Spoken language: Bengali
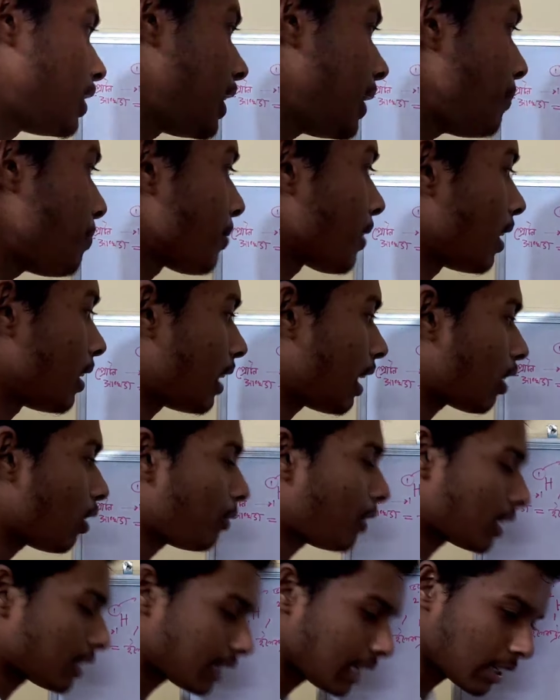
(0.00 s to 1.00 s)
বলছি
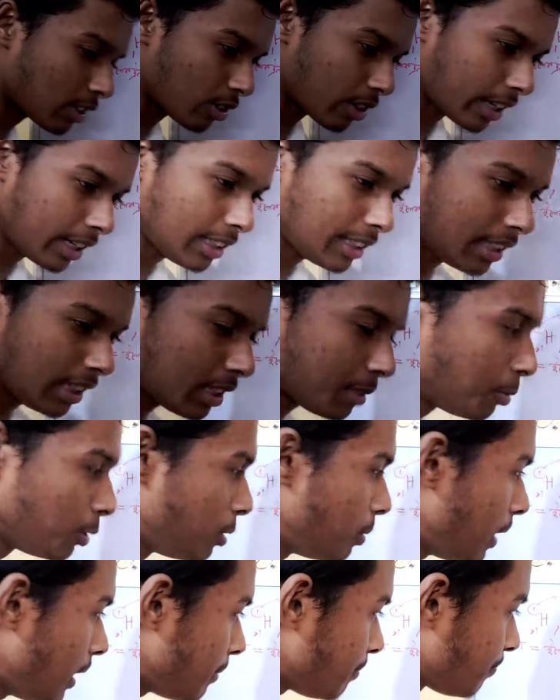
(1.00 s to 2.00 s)
দেখো ফার্স্টে একটুখানি জিনিস
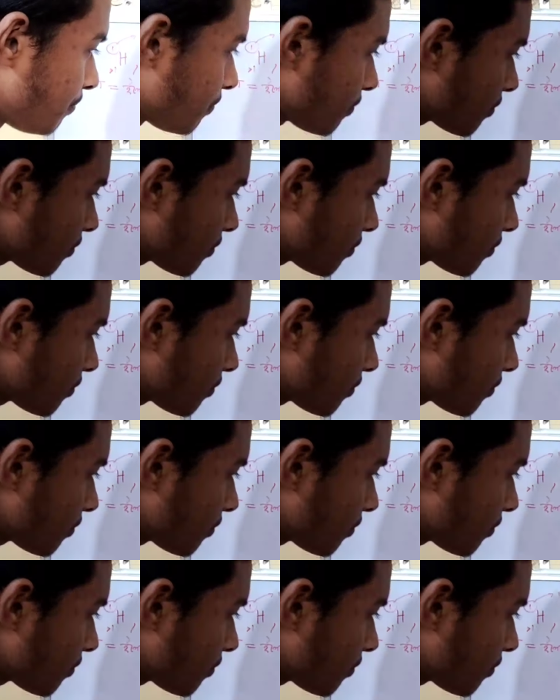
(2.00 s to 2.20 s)
বুঝবে